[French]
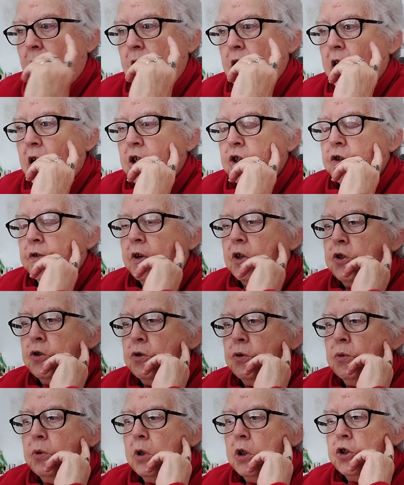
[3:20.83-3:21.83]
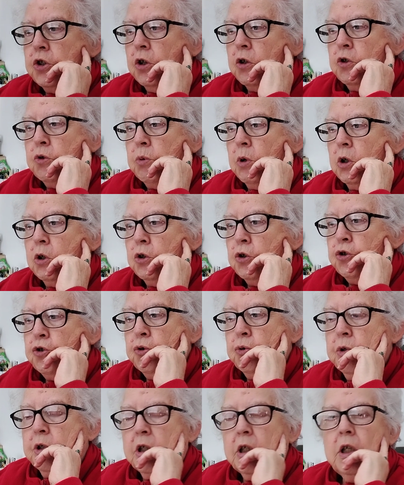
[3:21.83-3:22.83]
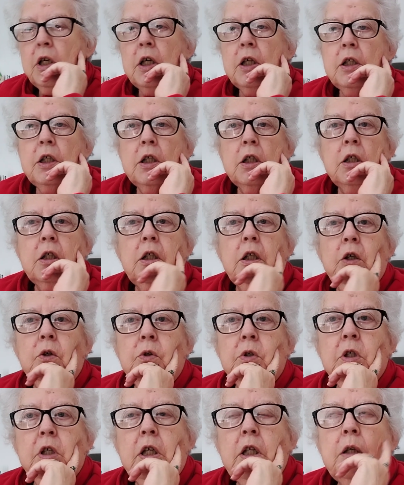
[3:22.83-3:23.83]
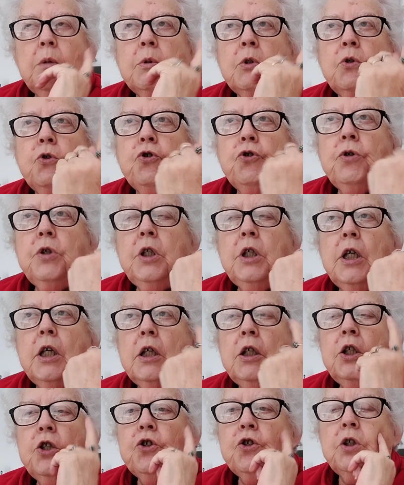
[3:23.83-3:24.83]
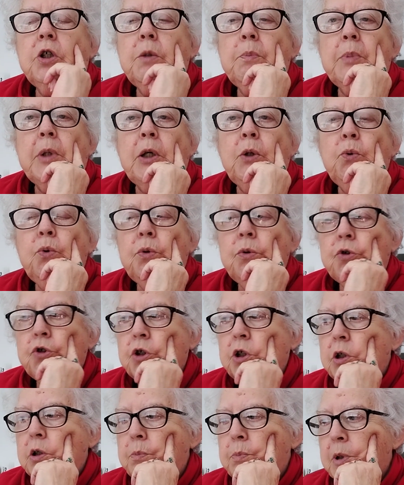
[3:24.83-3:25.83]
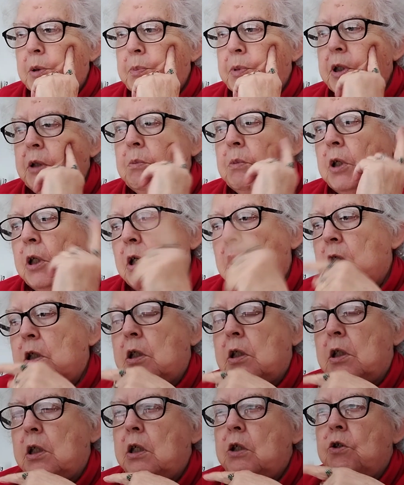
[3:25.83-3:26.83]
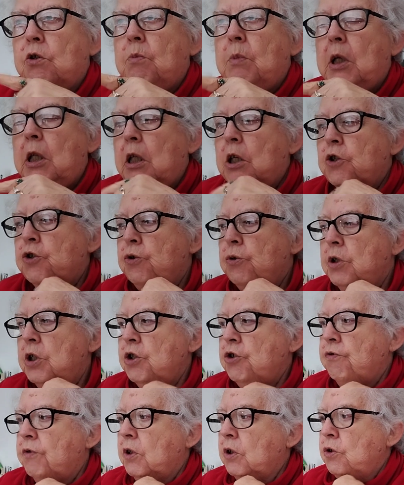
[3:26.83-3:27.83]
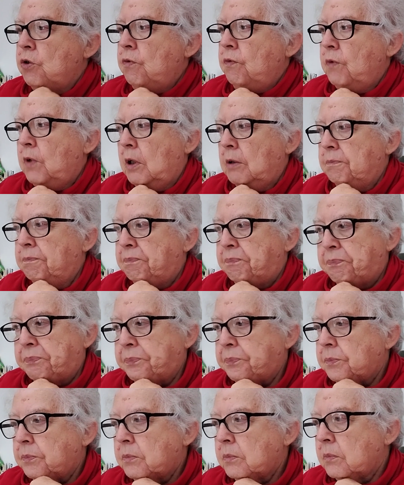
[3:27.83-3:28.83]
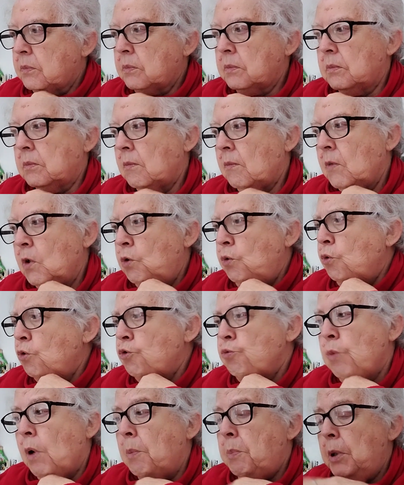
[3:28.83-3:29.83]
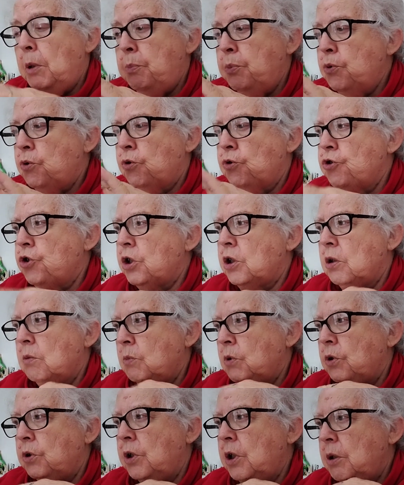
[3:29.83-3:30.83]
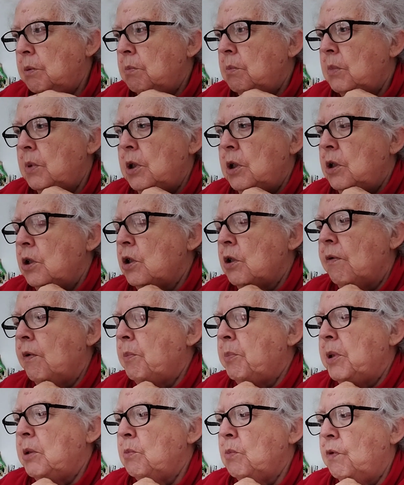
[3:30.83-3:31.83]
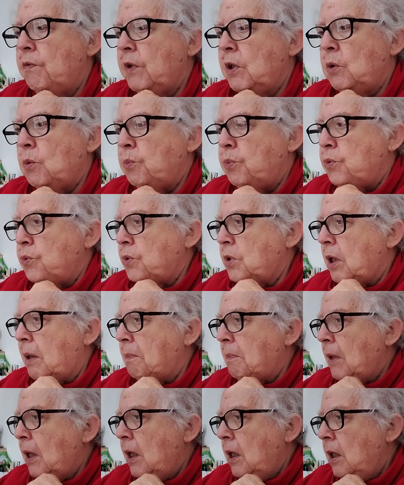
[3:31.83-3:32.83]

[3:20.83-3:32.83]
et, là, j'en reçois, encore jeudi là, des, recettes, parce que jeudi dernier, j'en ai pas eu, j'en ai pas pris, mais cette semaine, là, jeudi, je vais en recevoir. Donc, je me rappelle plus ce que j'ai commandé, mais ça va pas être mauvais non plus. Ça.